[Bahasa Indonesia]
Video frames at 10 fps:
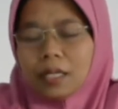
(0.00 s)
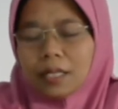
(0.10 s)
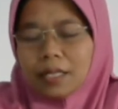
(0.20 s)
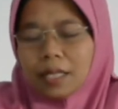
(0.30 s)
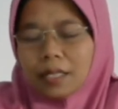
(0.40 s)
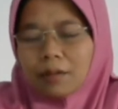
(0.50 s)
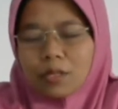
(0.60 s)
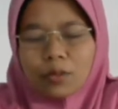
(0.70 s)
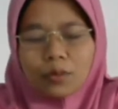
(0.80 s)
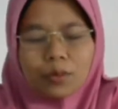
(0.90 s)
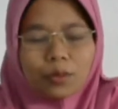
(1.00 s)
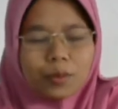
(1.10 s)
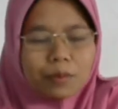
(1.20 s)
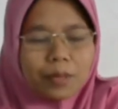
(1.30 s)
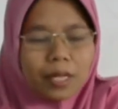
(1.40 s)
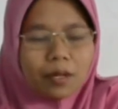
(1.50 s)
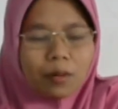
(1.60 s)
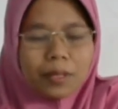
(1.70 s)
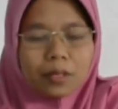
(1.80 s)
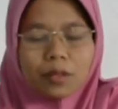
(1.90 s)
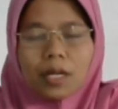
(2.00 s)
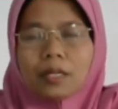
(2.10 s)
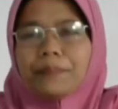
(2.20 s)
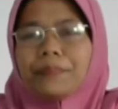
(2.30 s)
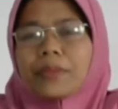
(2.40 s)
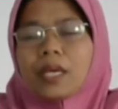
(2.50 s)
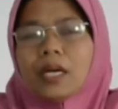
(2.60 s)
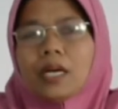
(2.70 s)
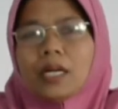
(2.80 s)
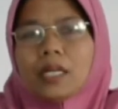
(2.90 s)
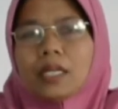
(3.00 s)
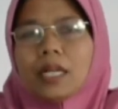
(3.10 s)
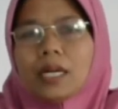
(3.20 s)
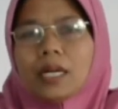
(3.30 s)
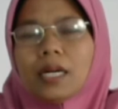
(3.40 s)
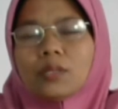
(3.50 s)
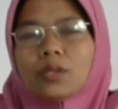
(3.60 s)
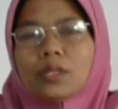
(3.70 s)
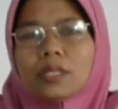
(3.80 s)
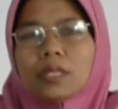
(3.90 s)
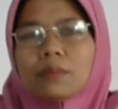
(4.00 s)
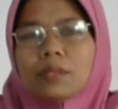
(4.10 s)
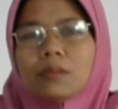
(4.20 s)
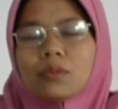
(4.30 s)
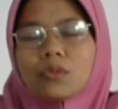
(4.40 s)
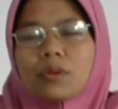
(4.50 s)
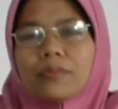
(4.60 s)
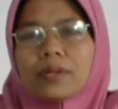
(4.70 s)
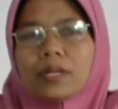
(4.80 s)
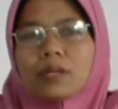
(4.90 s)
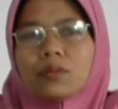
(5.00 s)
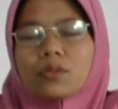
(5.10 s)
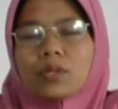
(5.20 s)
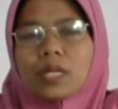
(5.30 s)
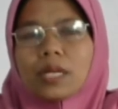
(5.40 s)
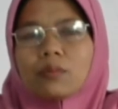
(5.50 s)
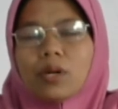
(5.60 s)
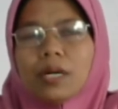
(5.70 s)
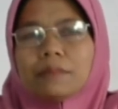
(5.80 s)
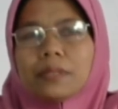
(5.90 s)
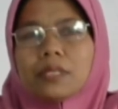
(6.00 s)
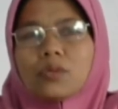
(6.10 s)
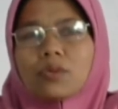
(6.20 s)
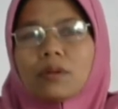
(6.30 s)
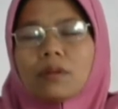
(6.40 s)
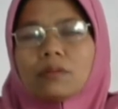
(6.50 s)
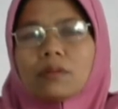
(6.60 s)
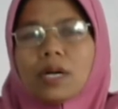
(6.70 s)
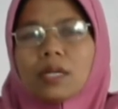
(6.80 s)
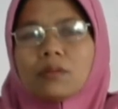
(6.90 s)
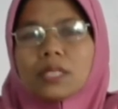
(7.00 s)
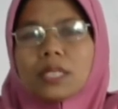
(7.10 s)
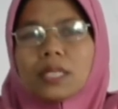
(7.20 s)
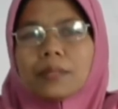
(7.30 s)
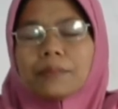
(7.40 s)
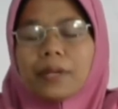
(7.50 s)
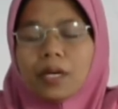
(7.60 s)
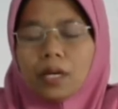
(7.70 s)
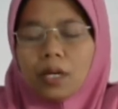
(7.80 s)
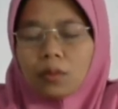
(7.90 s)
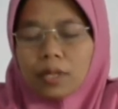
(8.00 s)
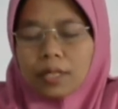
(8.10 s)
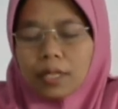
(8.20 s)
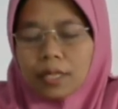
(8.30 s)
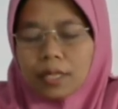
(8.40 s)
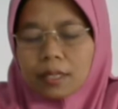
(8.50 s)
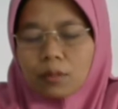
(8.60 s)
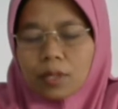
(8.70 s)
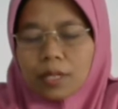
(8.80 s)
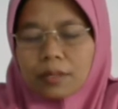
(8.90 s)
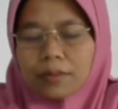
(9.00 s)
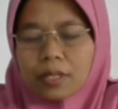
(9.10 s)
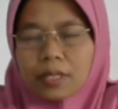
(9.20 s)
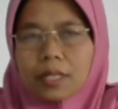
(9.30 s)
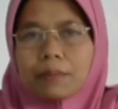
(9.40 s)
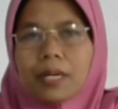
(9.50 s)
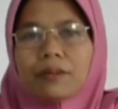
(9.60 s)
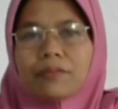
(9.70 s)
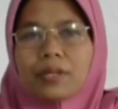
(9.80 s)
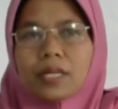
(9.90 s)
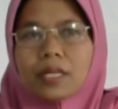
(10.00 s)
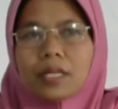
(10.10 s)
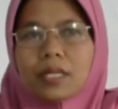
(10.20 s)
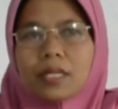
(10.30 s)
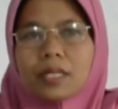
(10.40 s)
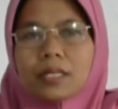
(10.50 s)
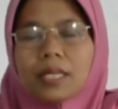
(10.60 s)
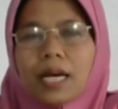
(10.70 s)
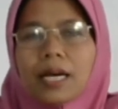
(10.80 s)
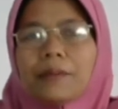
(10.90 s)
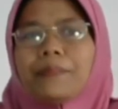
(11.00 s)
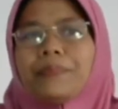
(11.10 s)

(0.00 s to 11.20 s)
kita tawasul dulu bismillahirrahmanirrahim ila hadratin Nabi mustafa rasulullah muhammadin sallallahu alaihi wasallam wa ila hadzal ma'likul kitab al-fatihah